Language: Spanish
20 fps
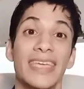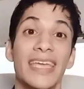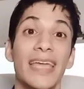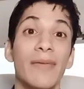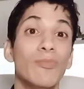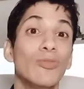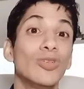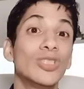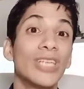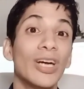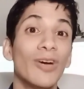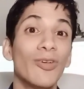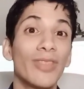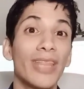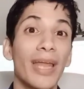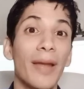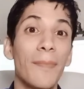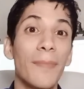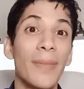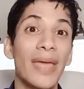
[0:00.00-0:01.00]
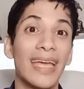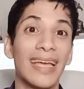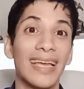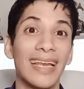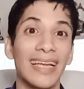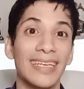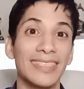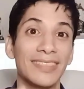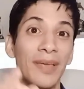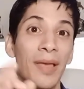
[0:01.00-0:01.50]
Y hay muchas otras
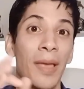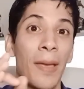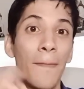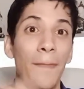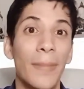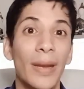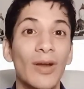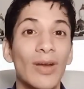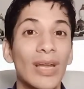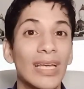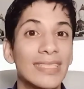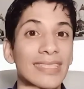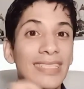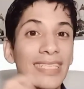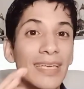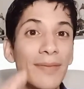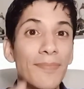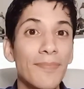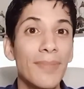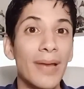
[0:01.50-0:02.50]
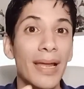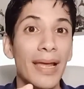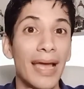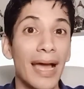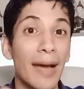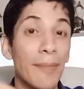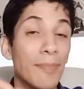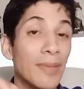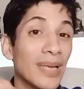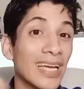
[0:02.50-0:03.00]
mezclas, pero la
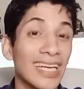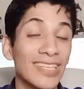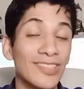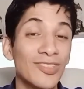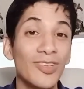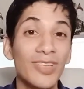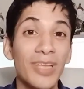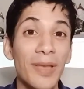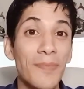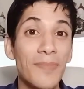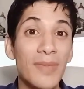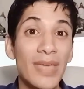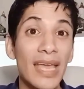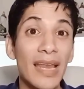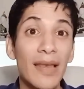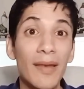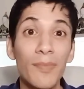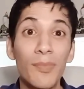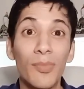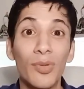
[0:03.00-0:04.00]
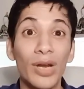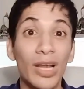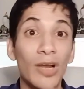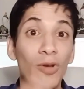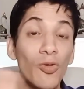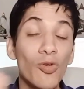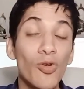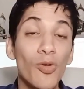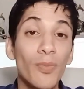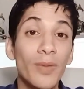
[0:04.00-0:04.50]
simple aplicación de miel por
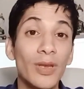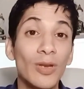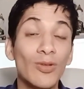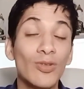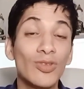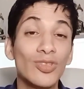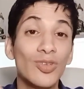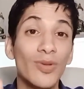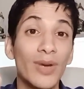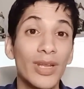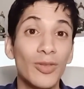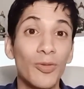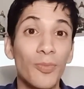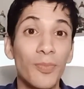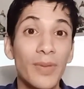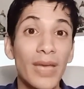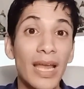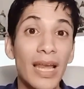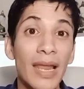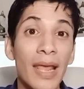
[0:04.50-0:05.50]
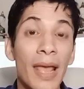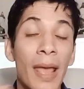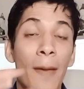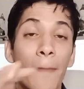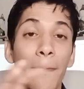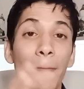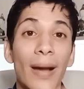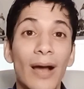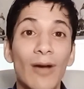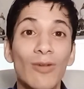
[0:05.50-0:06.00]
algunos minutos sobre tu piel
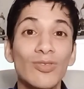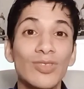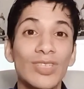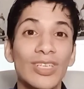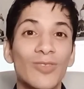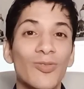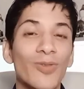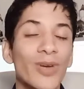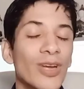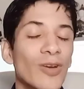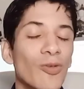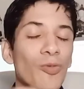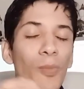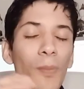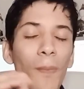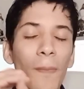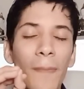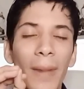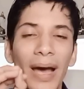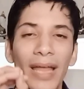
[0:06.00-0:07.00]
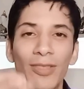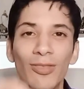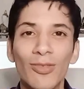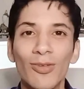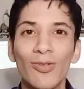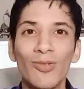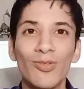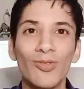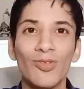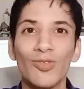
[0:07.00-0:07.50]
va a constituir un
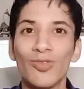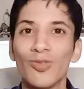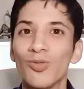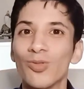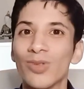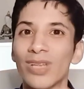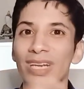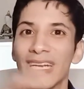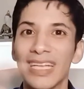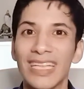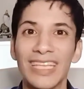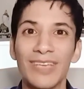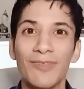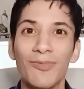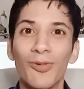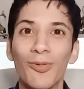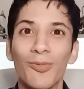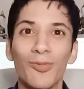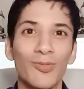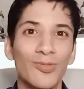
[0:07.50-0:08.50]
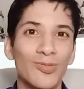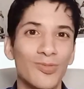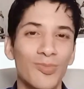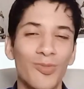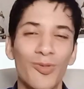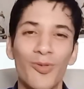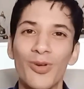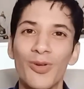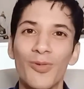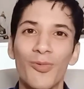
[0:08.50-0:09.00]
manto nutritivo
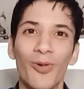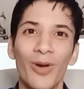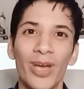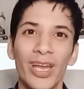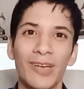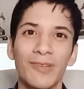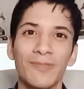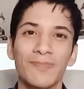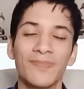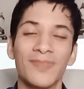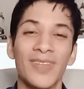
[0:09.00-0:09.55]
muy bueno.